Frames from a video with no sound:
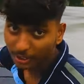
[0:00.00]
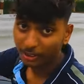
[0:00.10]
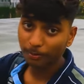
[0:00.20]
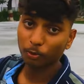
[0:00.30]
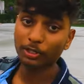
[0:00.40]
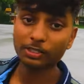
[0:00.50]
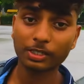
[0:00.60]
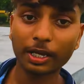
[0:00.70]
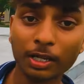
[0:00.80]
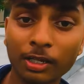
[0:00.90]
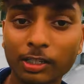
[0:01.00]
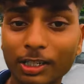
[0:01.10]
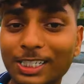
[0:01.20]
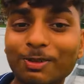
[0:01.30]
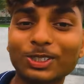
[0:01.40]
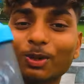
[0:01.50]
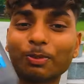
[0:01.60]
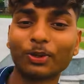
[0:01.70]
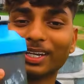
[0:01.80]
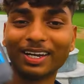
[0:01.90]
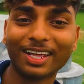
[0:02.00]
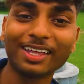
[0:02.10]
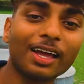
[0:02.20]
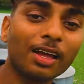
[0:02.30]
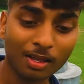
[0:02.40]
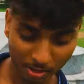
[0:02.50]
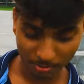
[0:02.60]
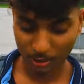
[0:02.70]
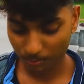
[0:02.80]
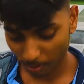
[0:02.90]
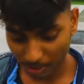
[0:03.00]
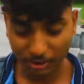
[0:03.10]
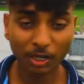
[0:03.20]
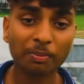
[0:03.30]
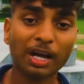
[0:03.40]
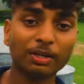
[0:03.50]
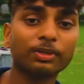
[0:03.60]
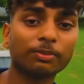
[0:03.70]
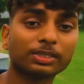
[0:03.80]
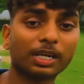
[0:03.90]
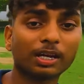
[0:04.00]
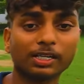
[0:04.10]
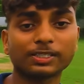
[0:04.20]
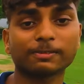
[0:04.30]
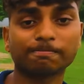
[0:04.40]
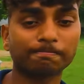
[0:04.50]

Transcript: रहेगी प्रोटीन शेक इसमें जो प्रोटीन नहीं है बस पानी था पानी भी नहीं बचाया गाइस